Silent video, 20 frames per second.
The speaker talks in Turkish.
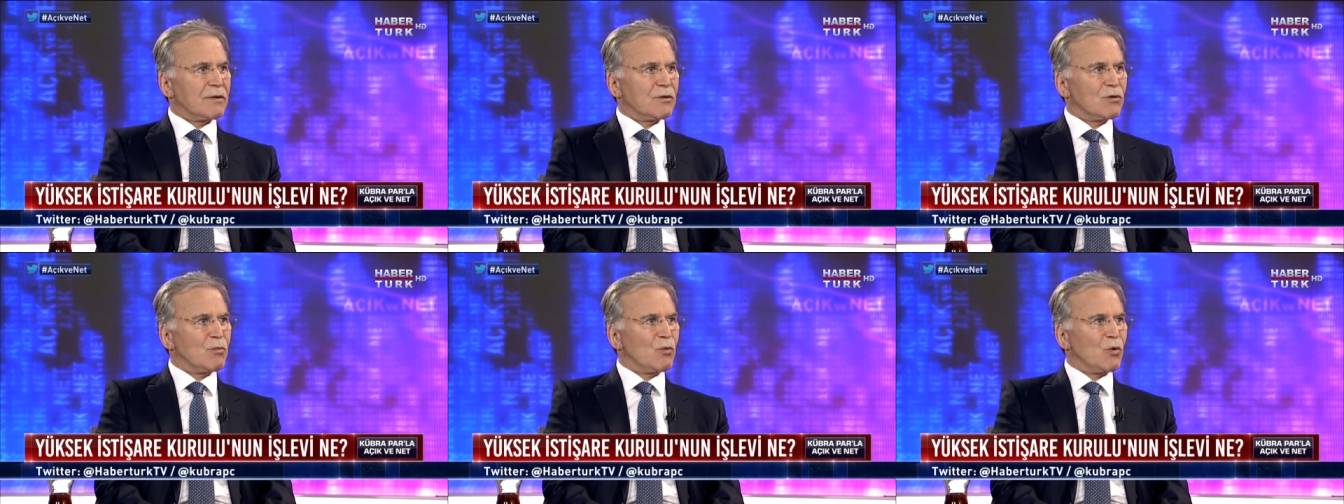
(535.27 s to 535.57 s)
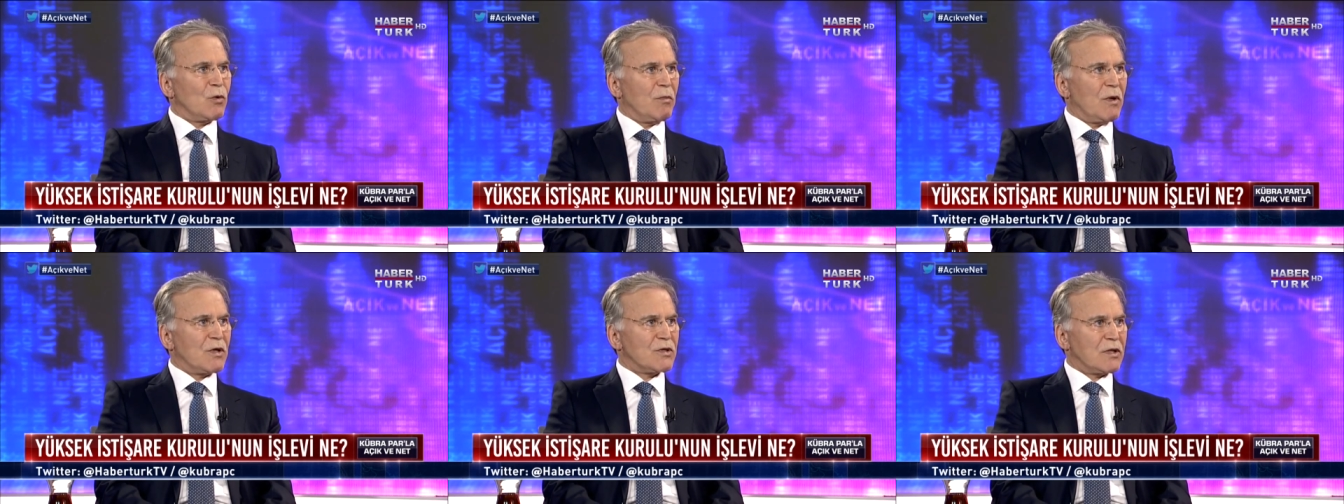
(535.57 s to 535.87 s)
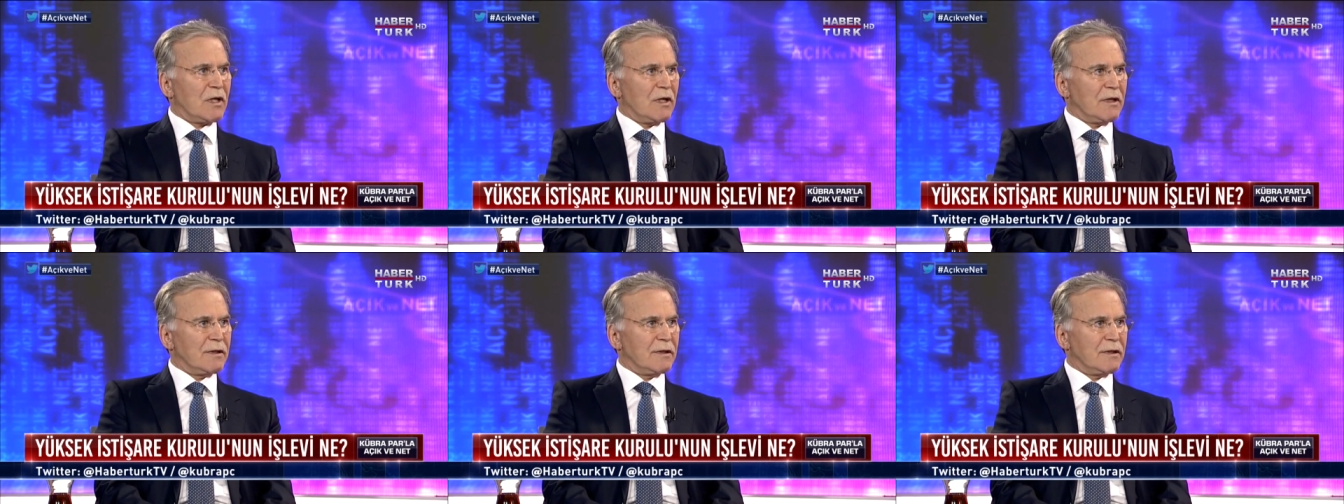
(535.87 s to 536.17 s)

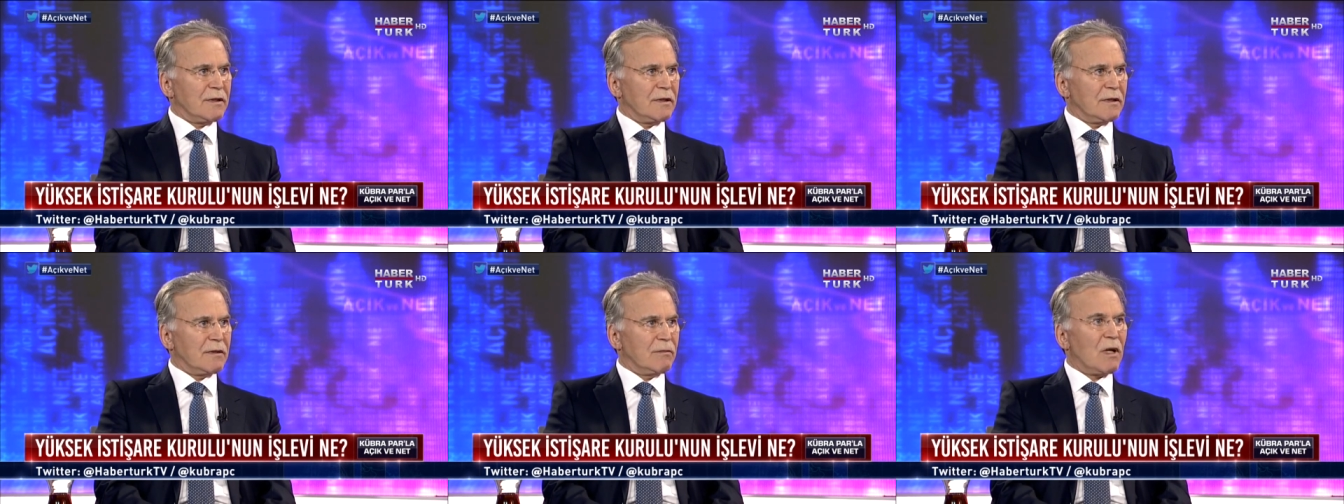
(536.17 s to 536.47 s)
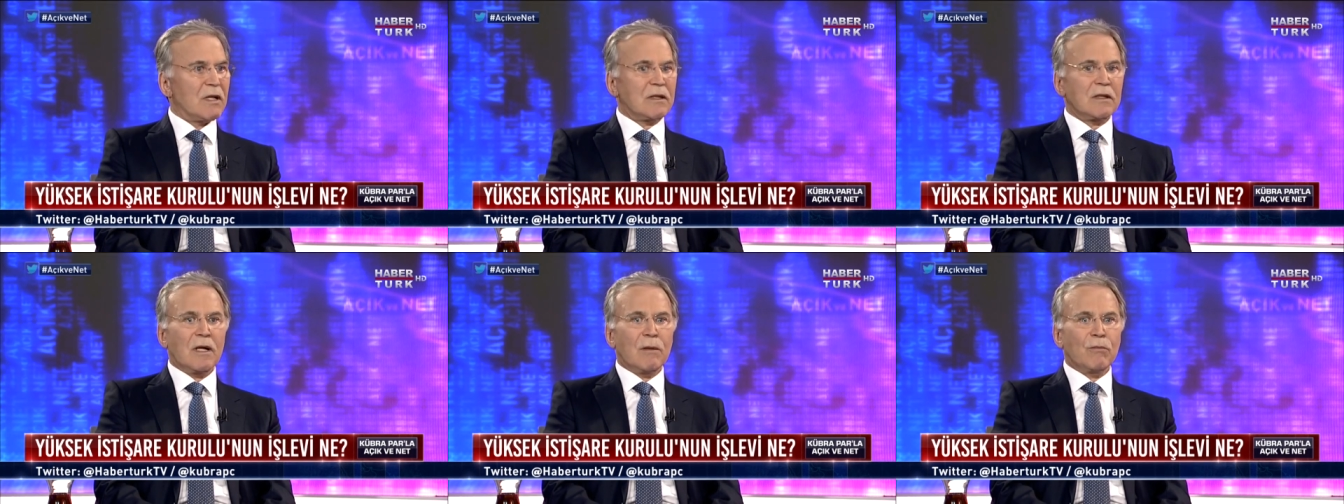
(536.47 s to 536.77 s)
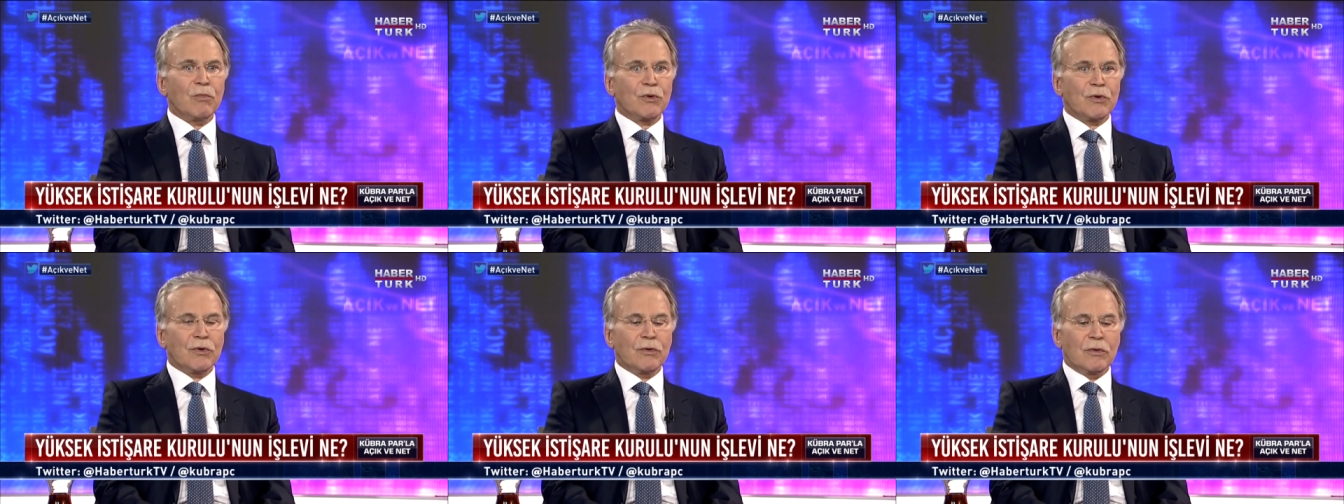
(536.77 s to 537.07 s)
Cumhurbaşkanlığı.
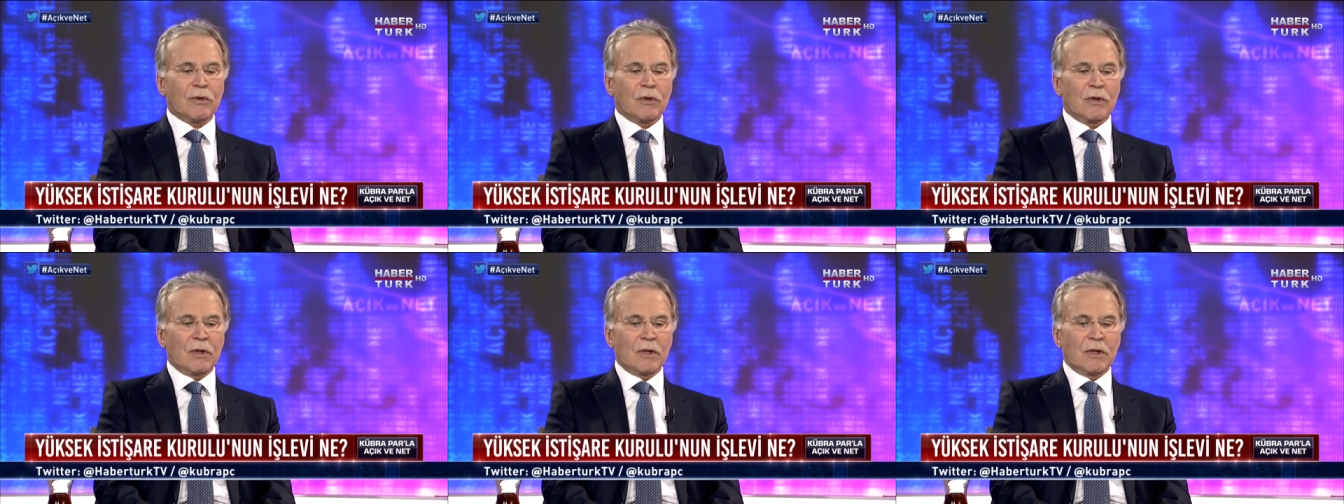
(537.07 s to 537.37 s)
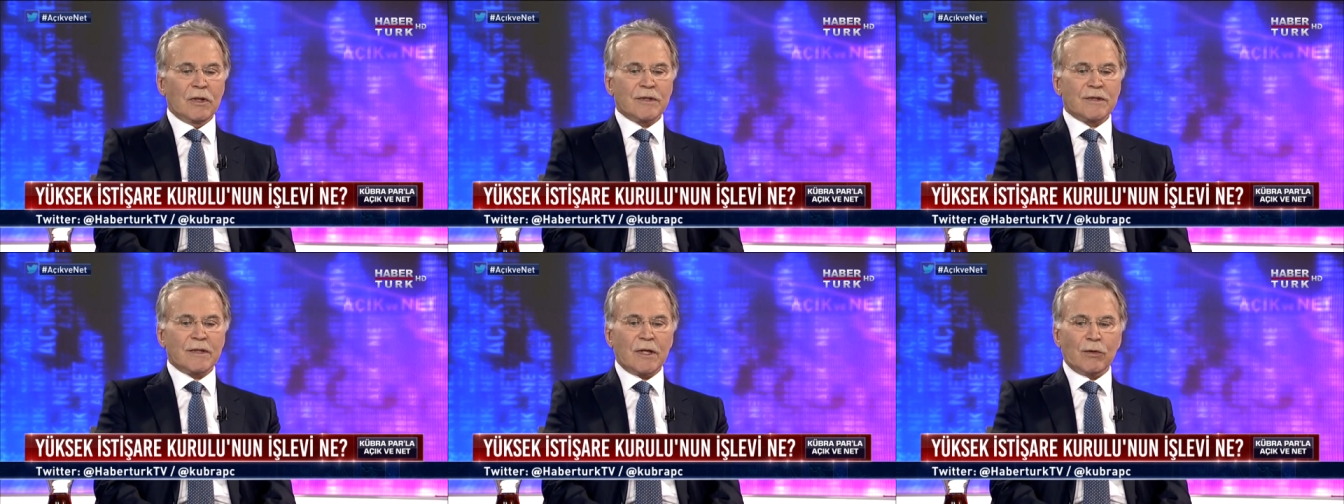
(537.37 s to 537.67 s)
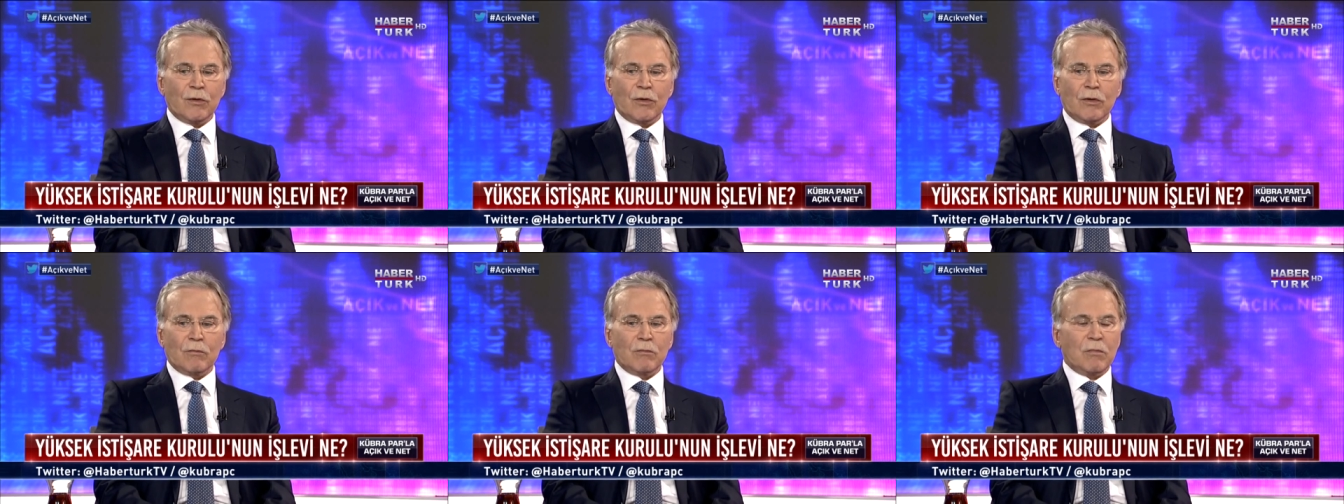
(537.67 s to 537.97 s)
Hatta bugün
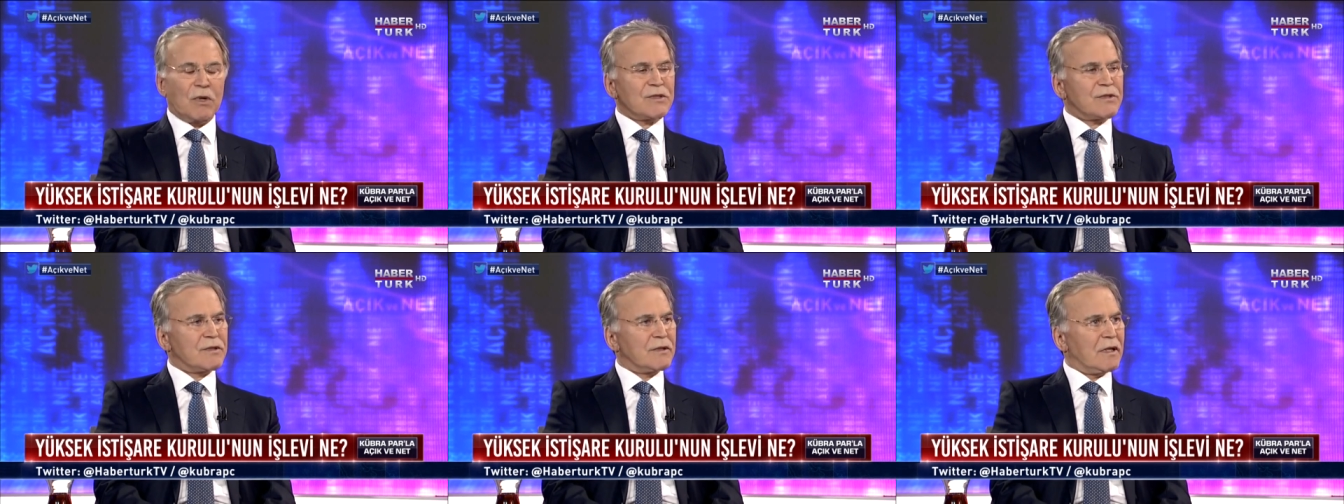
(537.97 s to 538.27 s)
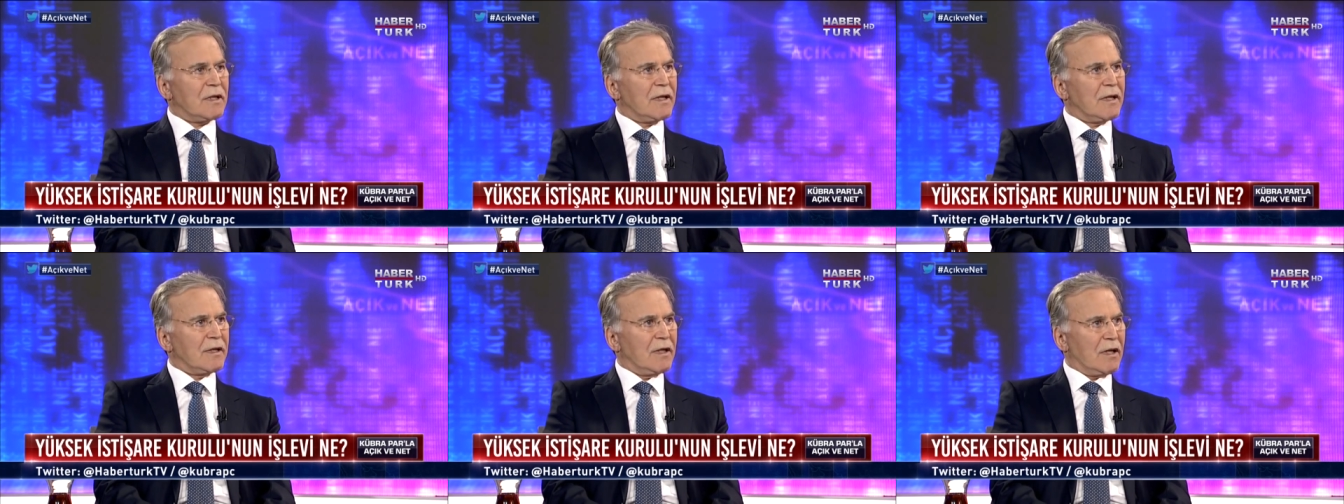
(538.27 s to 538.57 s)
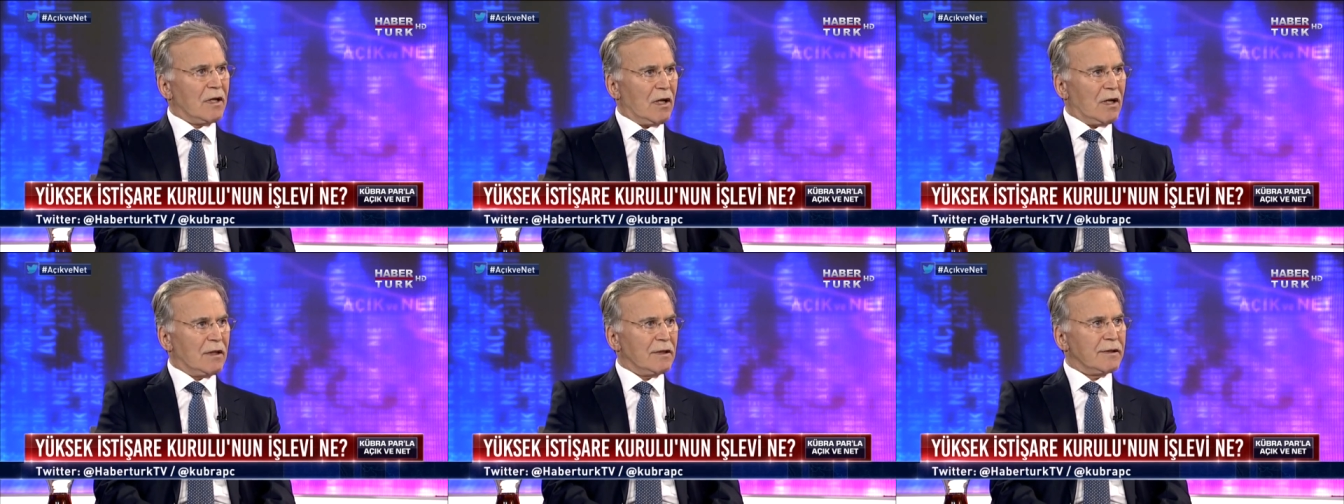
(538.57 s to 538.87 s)
sanıyorum basında da
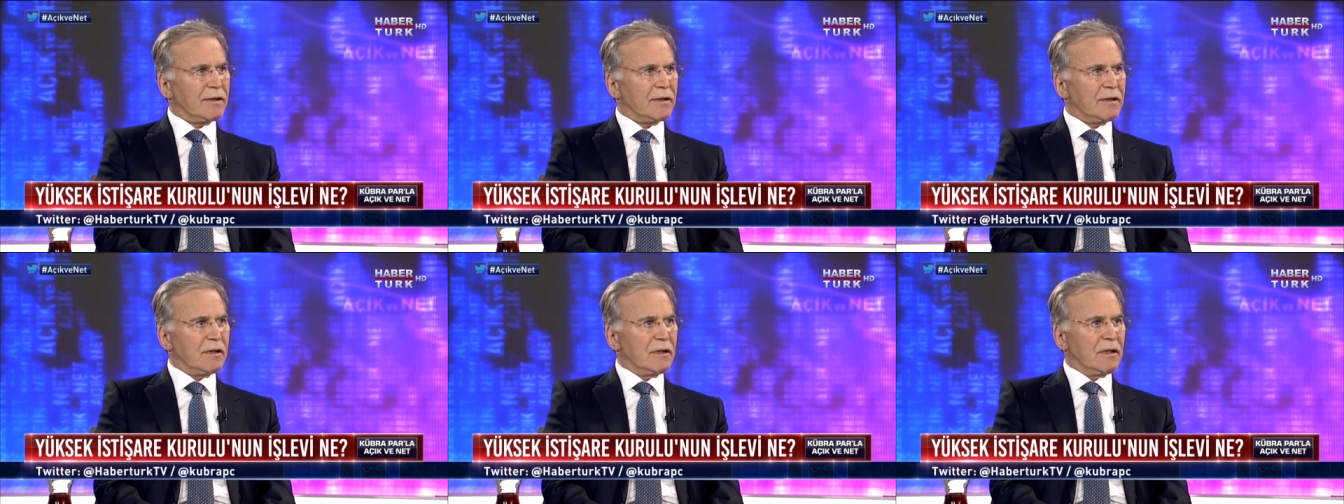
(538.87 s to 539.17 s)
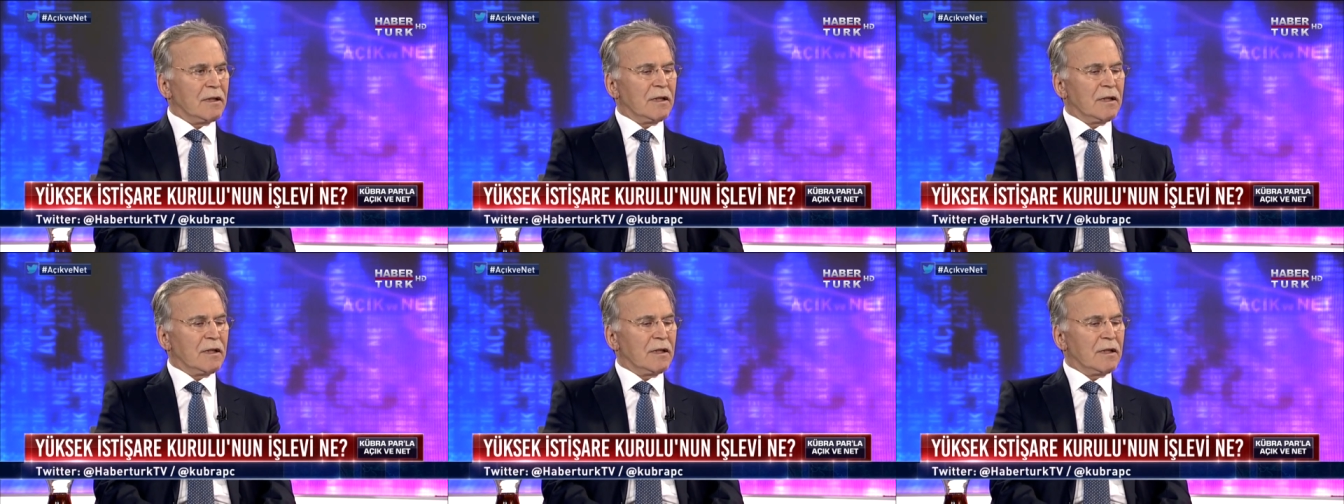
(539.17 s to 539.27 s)
yer aldı.